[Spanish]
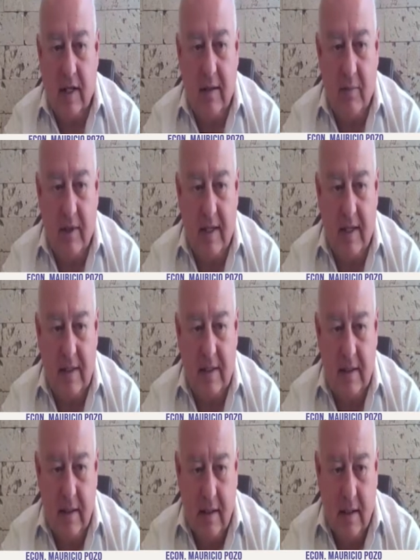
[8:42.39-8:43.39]
en
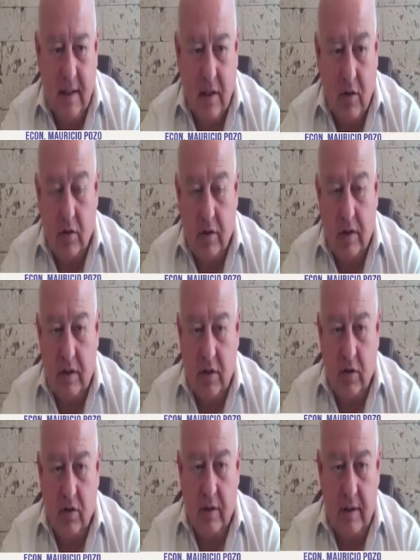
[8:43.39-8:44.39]
buenas
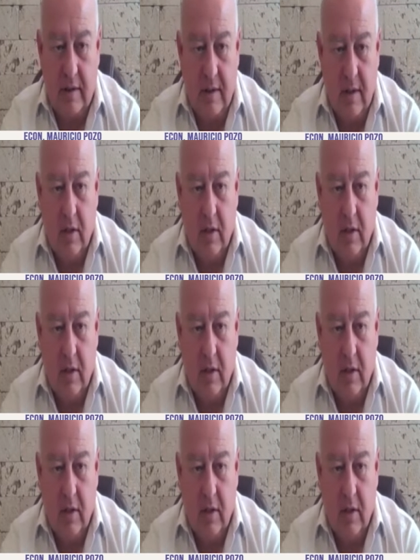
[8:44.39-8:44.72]
condiciones,